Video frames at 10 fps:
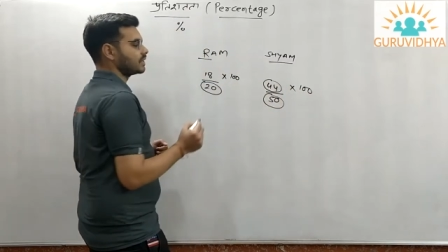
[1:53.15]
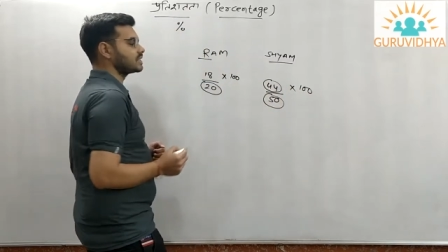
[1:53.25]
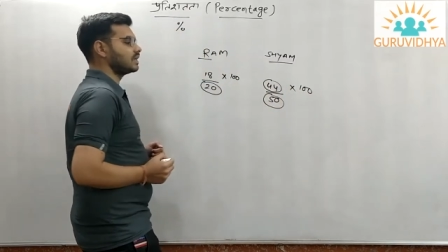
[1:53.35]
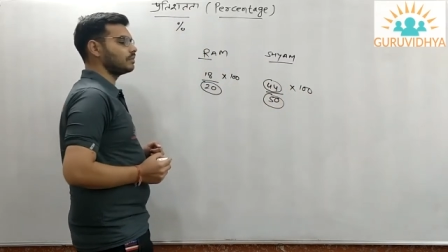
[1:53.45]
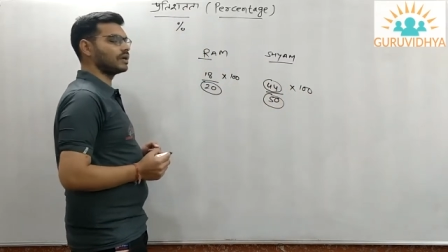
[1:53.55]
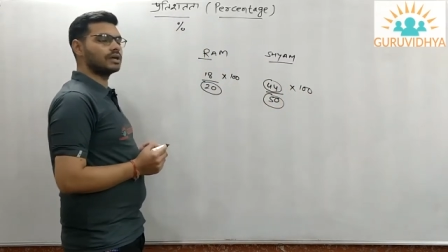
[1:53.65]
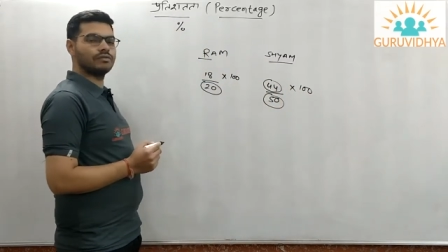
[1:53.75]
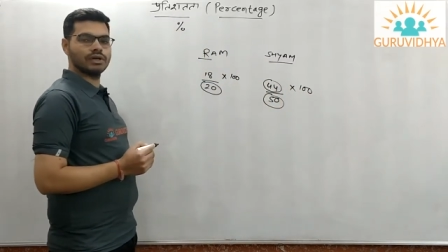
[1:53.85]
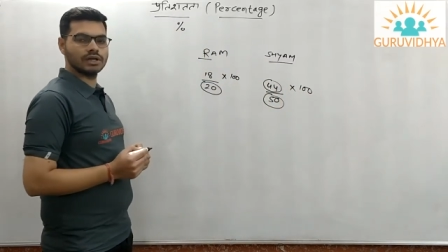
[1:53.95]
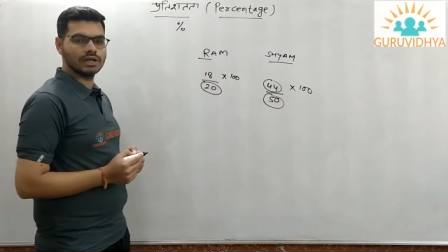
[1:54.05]
परसेंट में
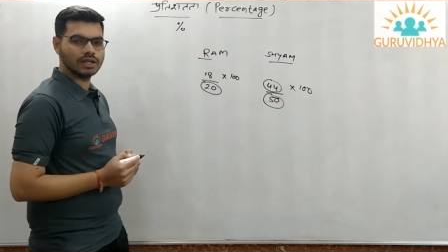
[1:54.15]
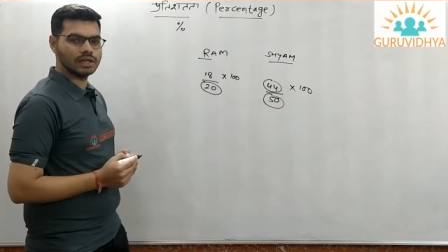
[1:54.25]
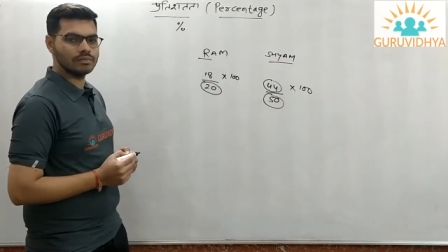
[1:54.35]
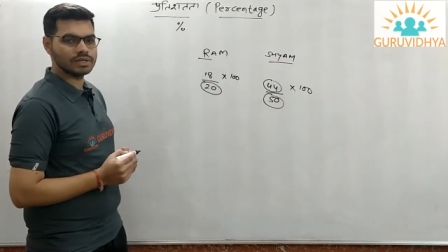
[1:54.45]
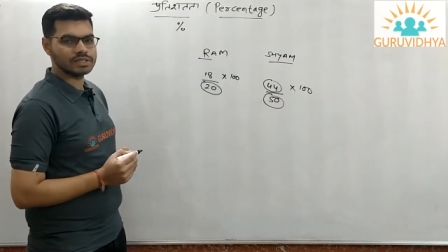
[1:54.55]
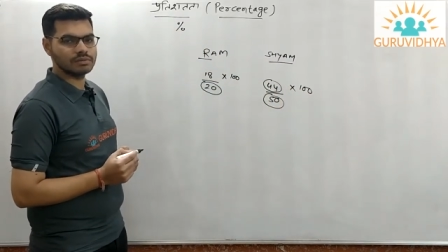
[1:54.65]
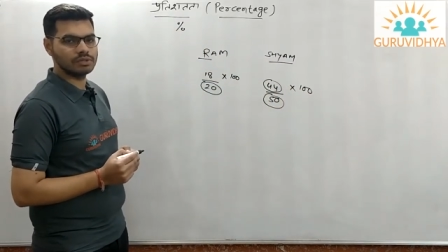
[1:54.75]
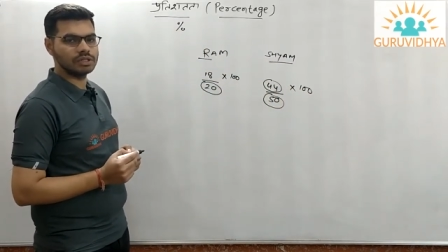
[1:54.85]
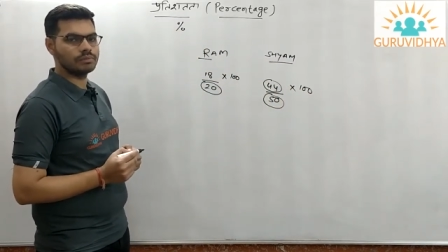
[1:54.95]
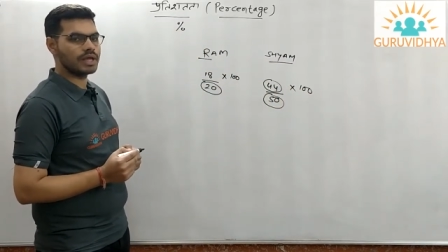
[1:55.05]
कन्वर्ट करने के लिए मैं किससे
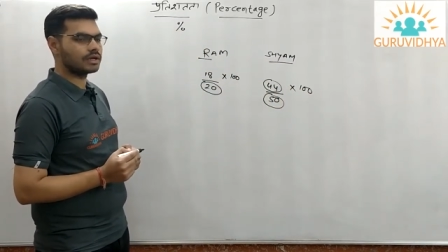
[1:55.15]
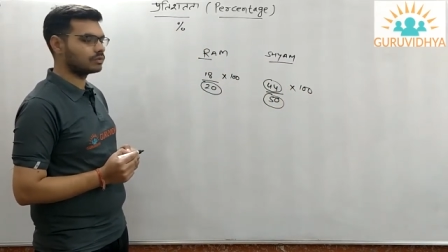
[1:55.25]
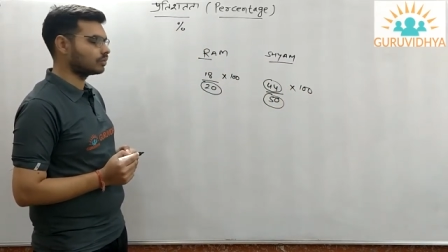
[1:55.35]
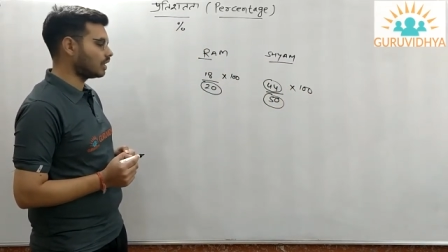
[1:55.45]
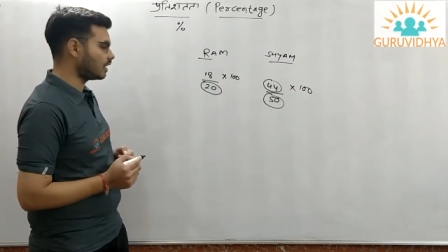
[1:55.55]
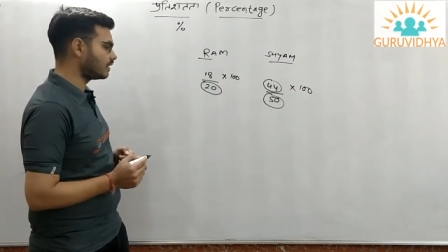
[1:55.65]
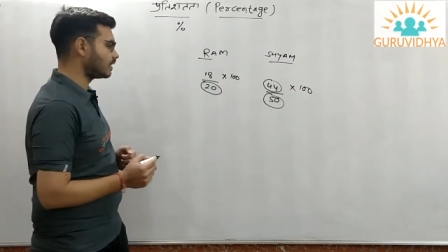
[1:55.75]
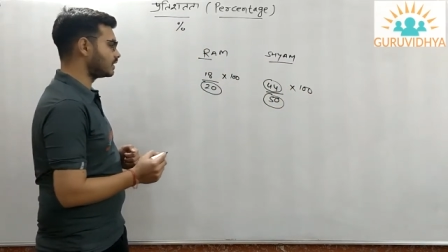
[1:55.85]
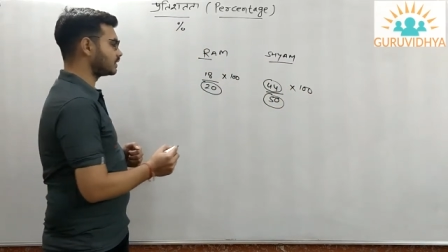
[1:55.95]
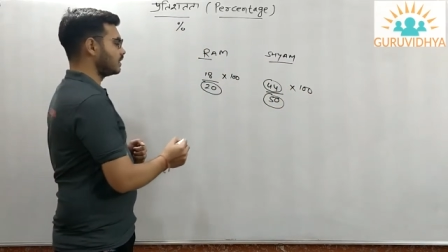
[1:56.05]
मल्टीप्लाई कर दूंगा
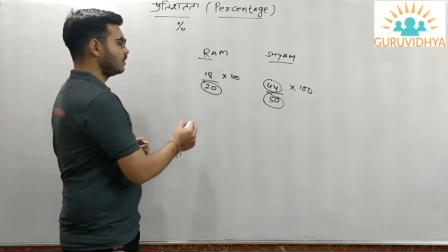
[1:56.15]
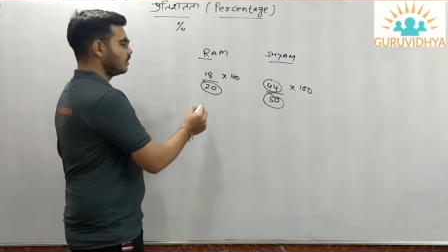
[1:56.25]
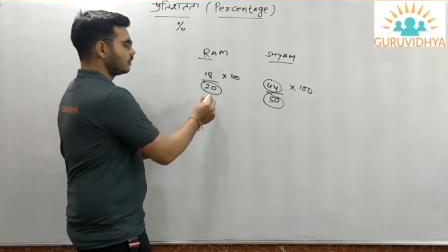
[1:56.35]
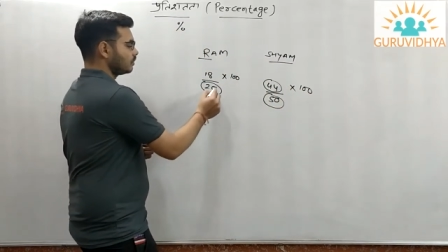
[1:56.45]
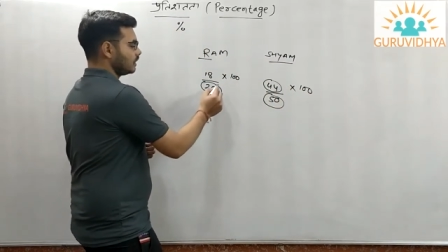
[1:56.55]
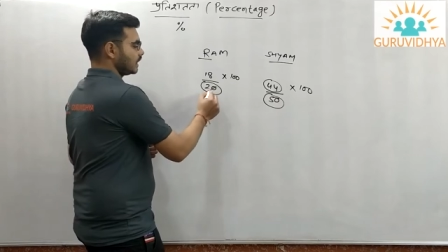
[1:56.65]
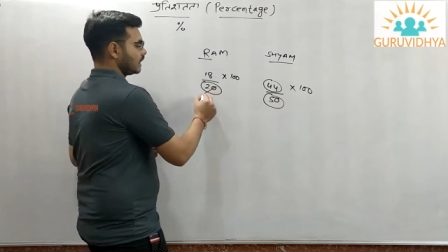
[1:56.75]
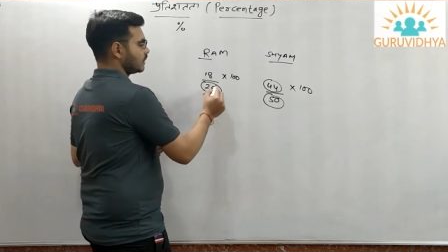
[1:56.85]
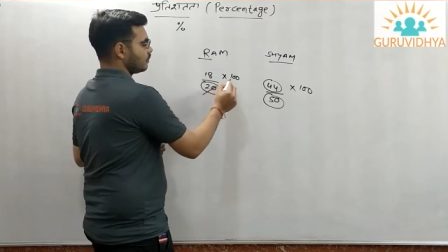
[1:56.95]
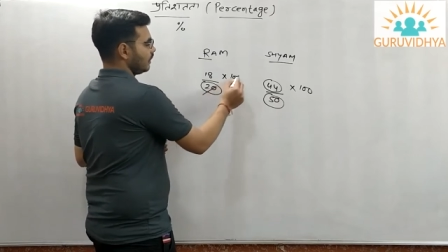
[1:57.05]
हंड्रेड से तो
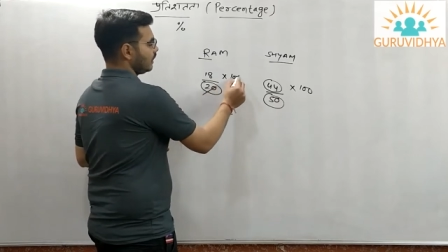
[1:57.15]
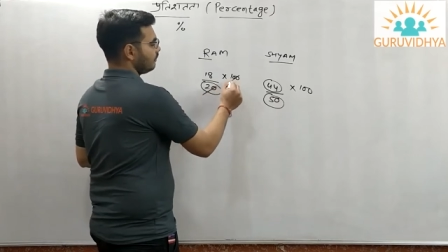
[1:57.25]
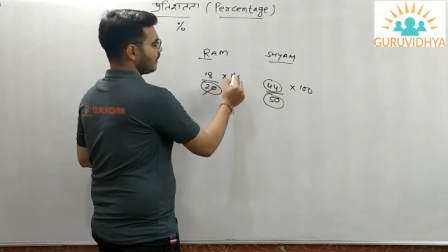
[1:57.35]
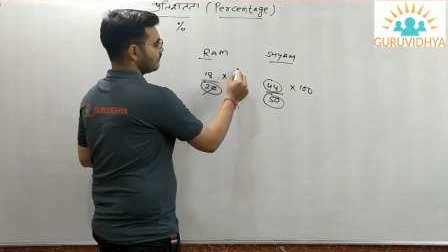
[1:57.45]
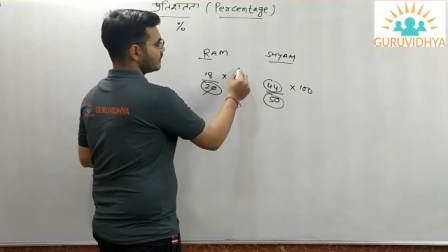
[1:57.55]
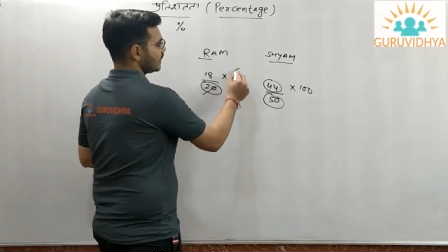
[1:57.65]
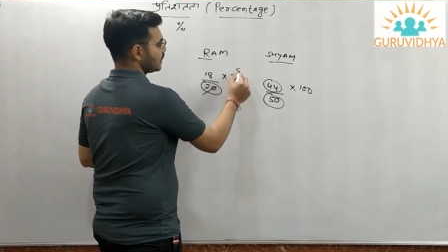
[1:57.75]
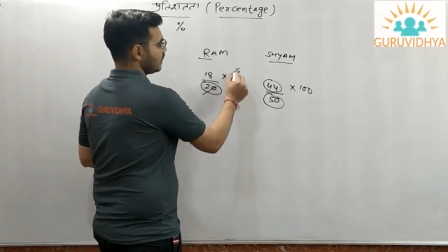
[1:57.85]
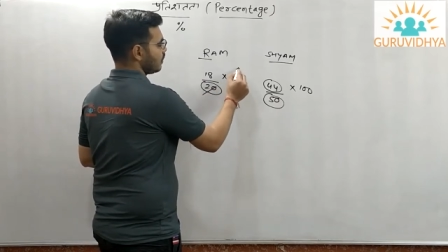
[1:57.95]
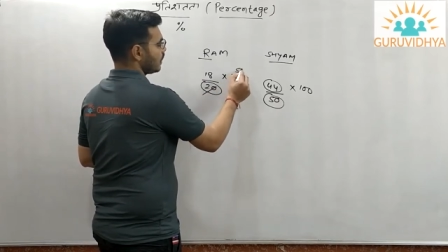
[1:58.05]
देखिए ट्वेंटी फाइव सा
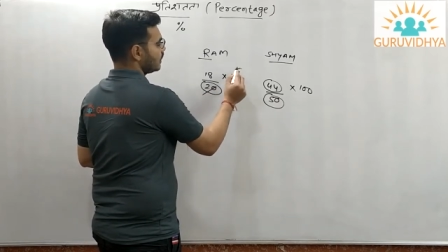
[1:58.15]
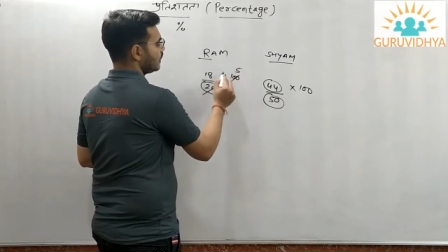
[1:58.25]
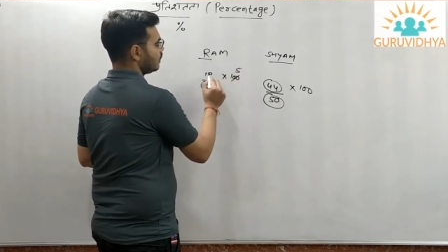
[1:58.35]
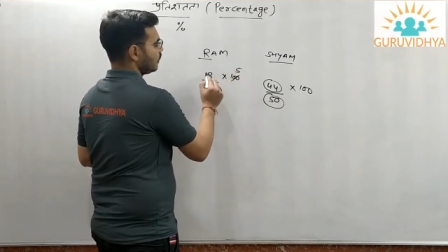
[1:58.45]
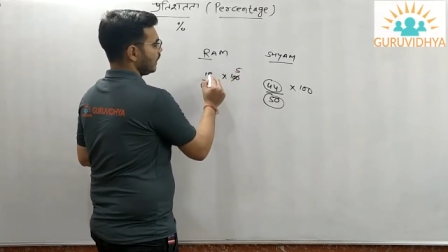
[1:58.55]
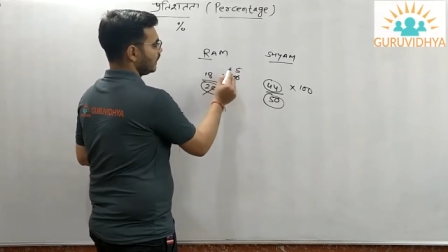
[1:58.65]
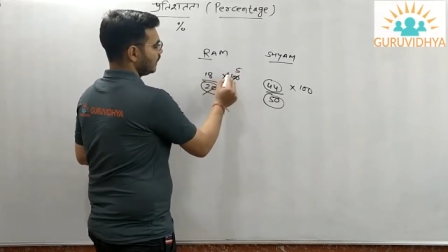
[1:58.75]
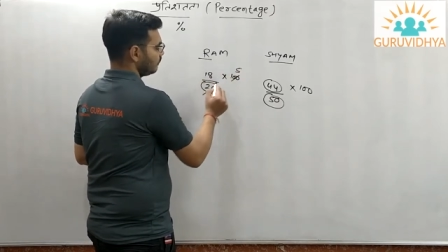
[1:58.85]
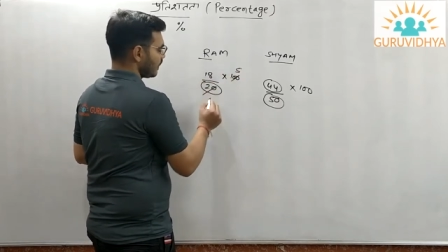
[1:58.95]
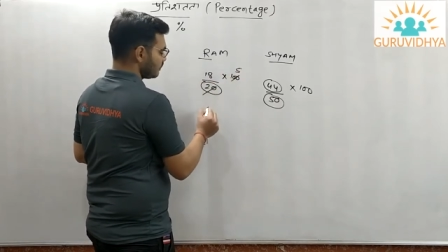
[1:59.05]
कितना हंड्रेड और
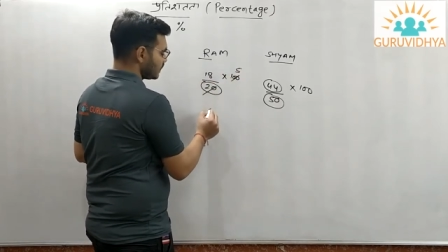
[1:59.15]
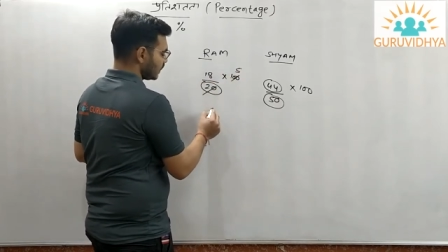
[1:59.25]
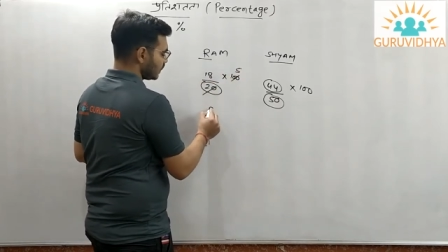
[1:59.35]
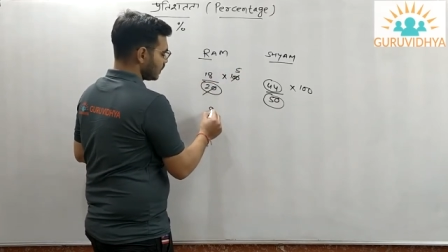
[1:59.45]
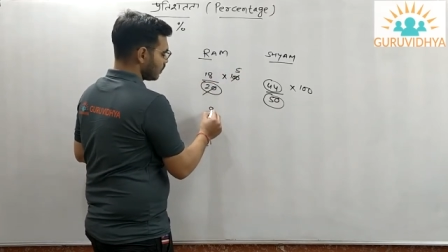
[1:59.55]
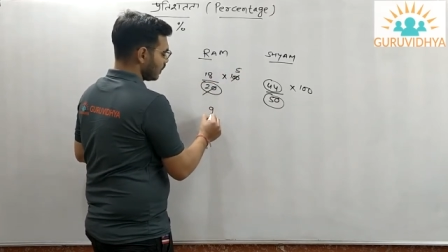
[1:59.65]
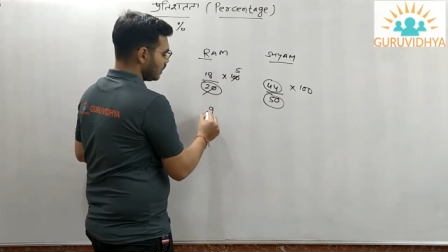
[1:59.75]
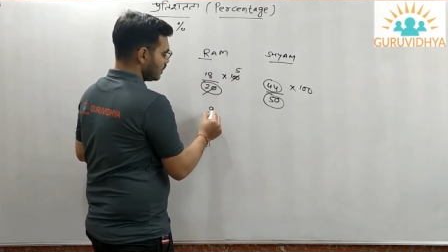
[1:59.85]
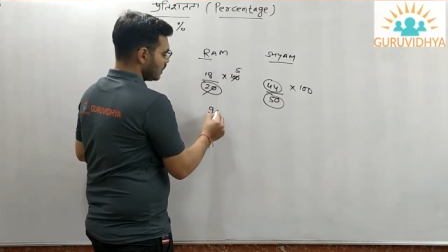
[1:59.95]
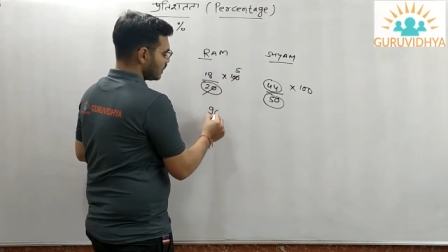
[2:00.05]
एटीन फाइव सा कितना होगा
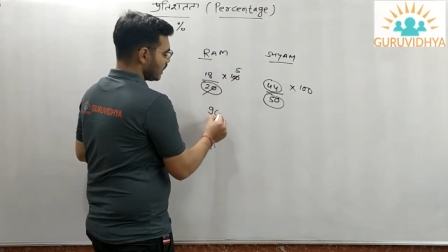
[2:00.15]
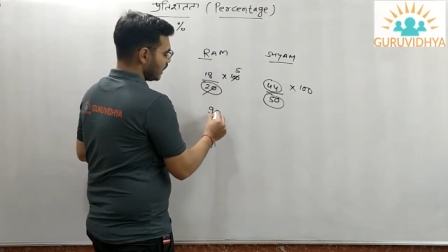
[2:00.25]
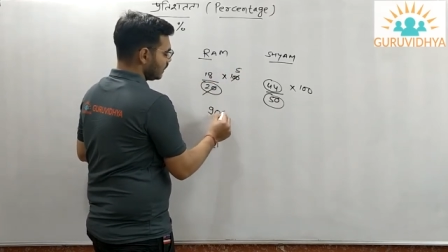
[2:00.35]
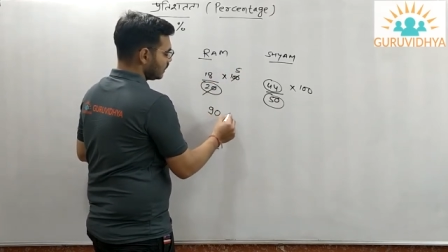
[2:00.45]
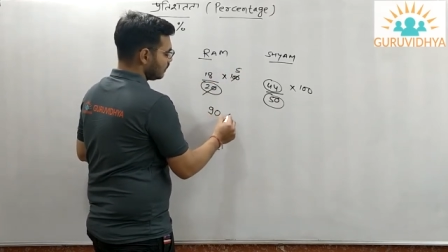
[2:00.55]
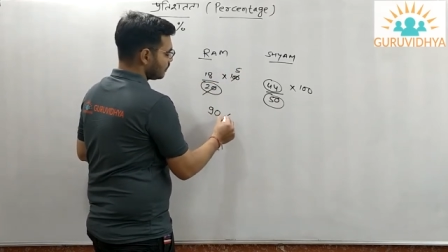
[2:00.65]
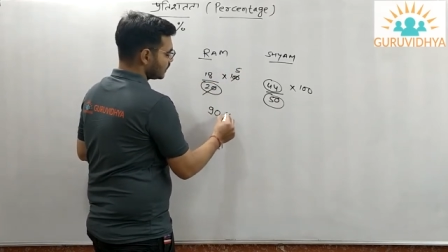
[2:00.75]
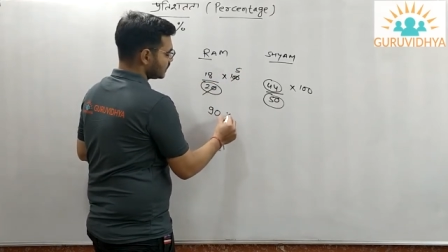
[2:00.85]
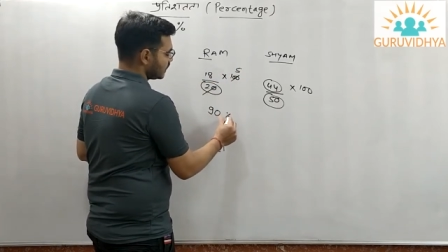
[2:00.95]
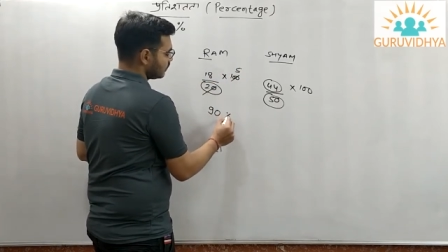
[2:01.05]
नाइन्टी
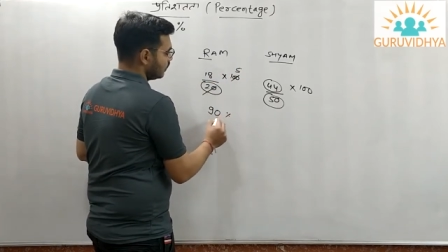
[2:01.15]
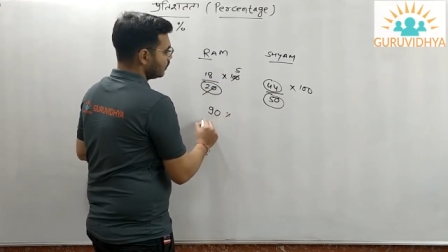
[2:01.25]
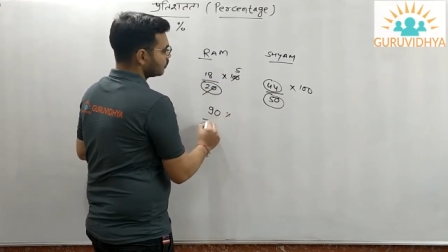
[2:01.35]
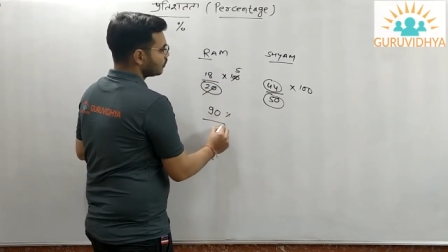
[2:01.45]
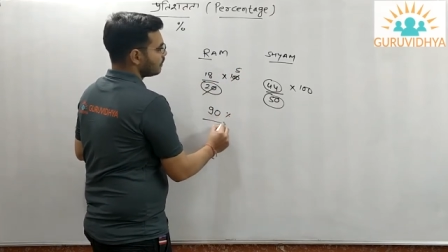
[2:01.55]
परसेंट तो